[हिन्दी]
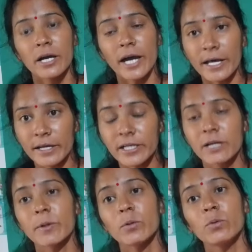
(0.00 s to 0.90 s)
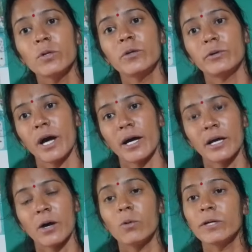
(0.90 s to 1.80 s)
कैरेक्टर पर उंगली
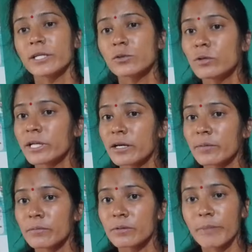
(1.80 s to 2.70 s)
उठाना उल्टे सुलटे